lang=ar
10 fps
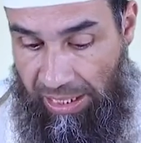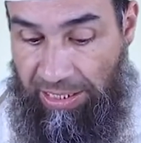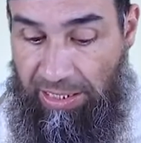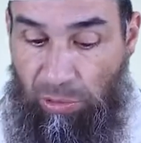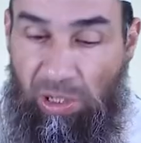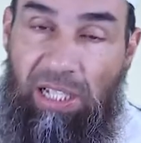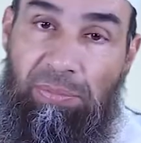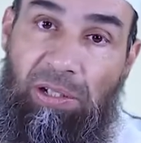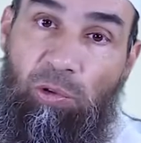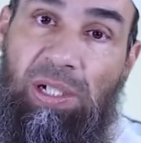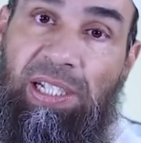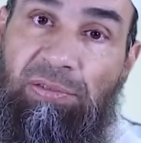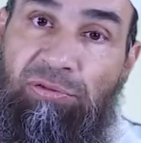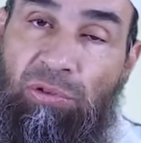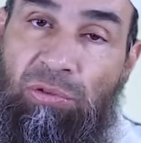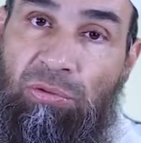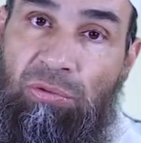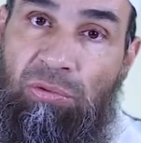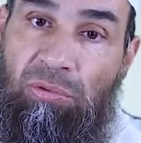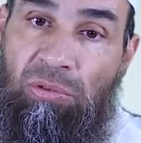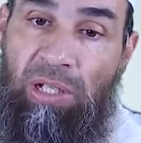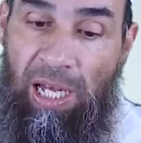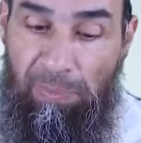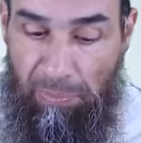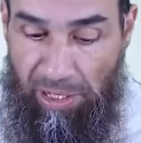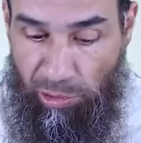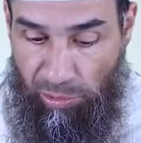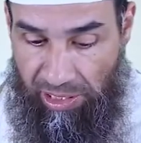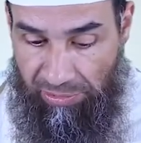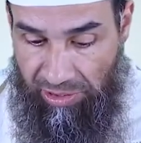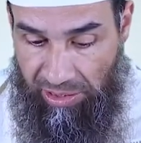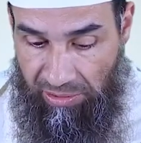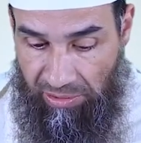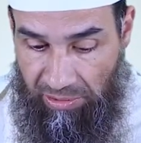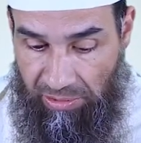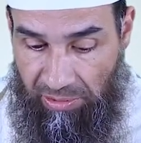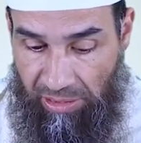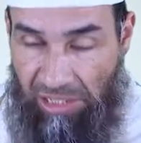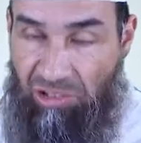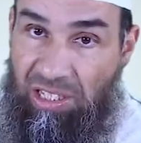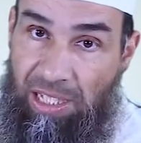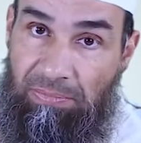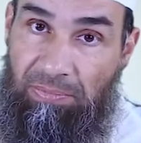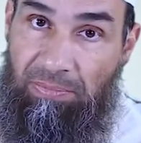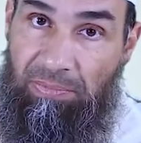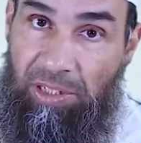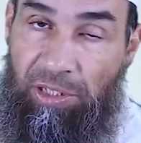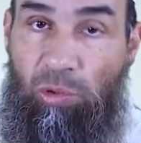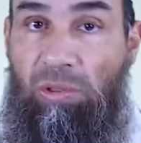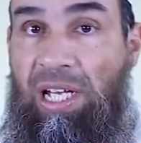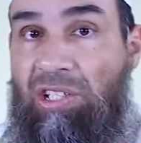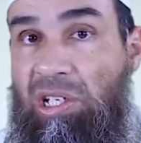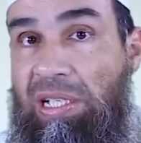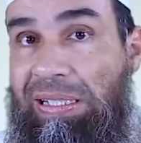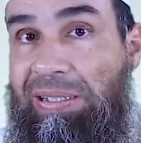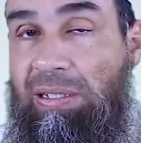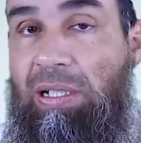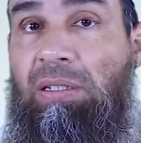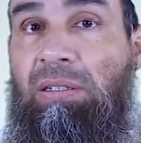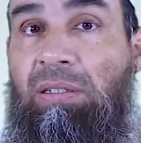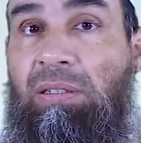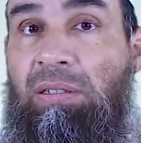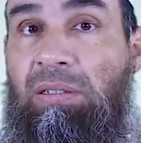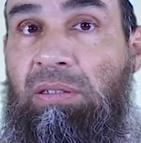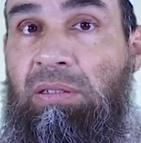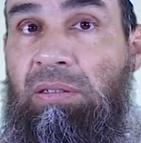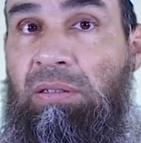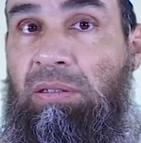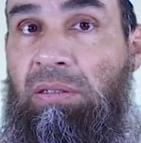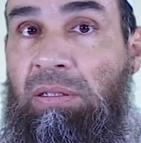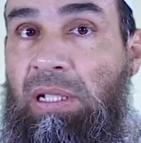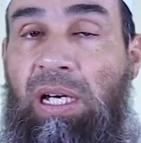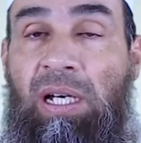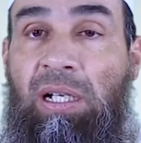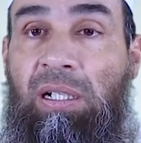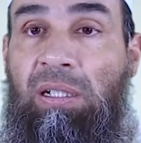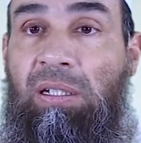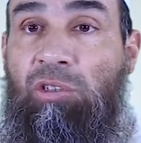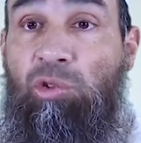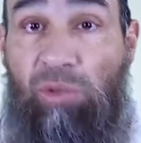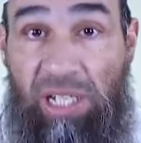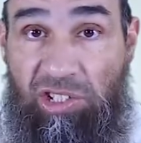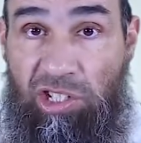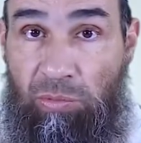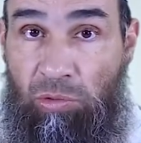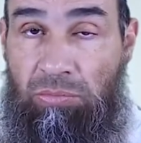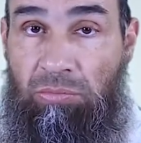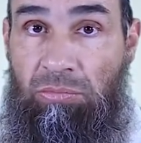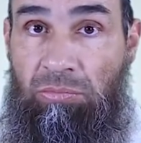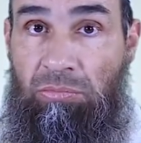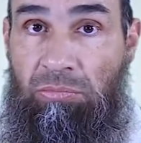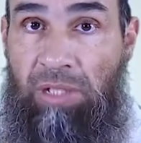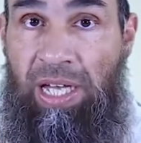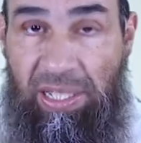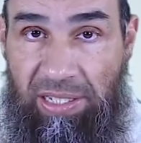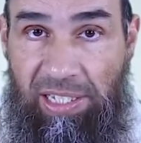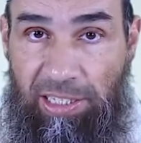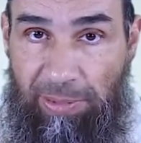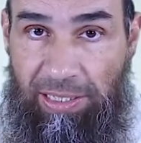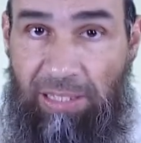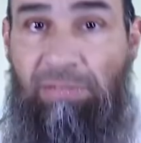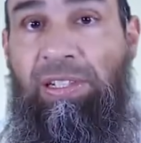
الأدب الرابع هو الكف عما ينافي الصيام يعني كل حاجة اللي هي لا تناسب هذه العبادة